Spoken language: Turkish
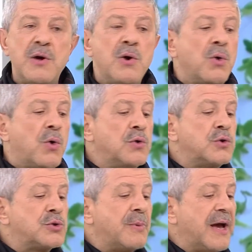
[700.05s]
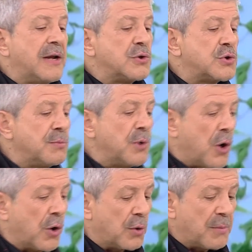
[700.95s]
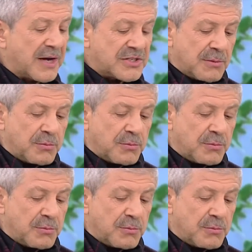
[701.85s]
Çok şükür. Konuşmaya lüzum yok. Bak